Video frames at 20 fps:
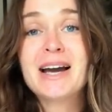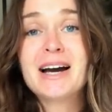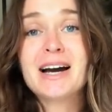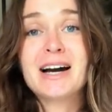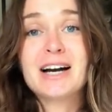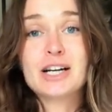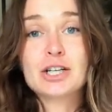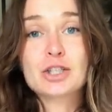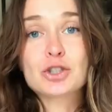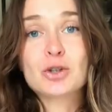
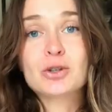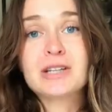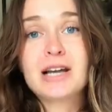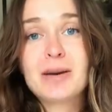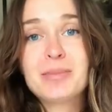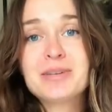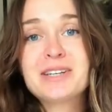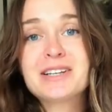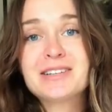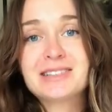а, что
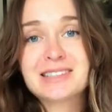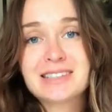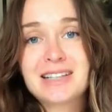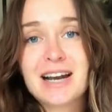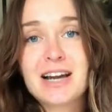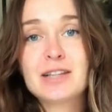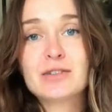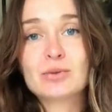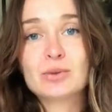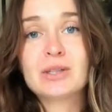нам не
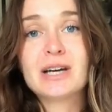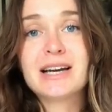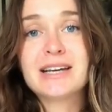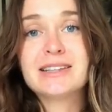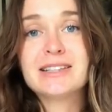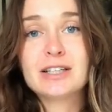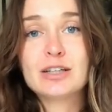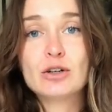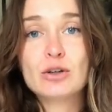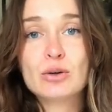хватает вот
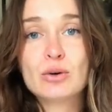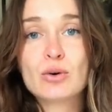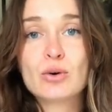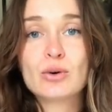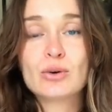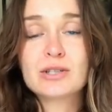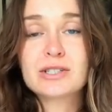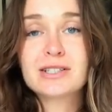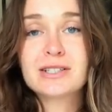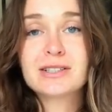этой
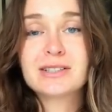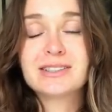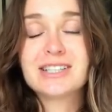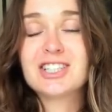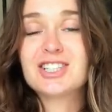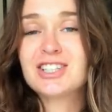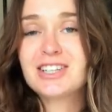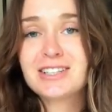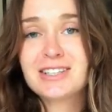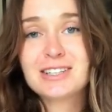глюкозы,
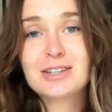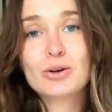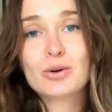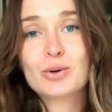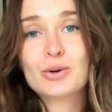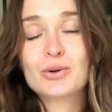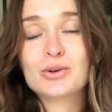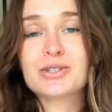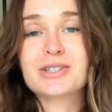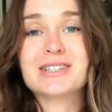точнее не
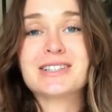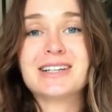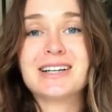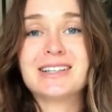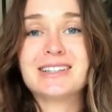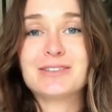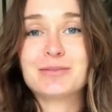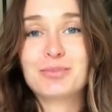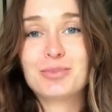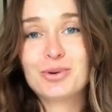глюкозы,
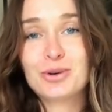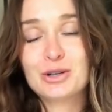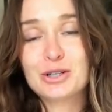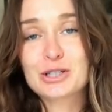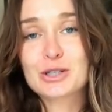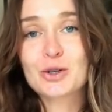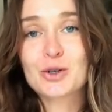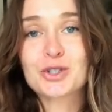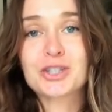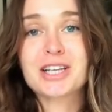это более
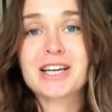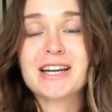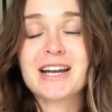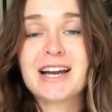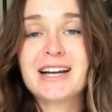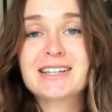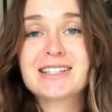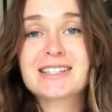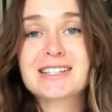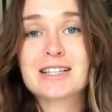сложная
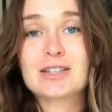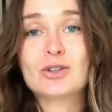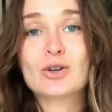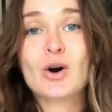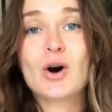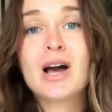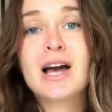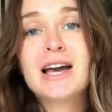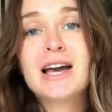реакция, но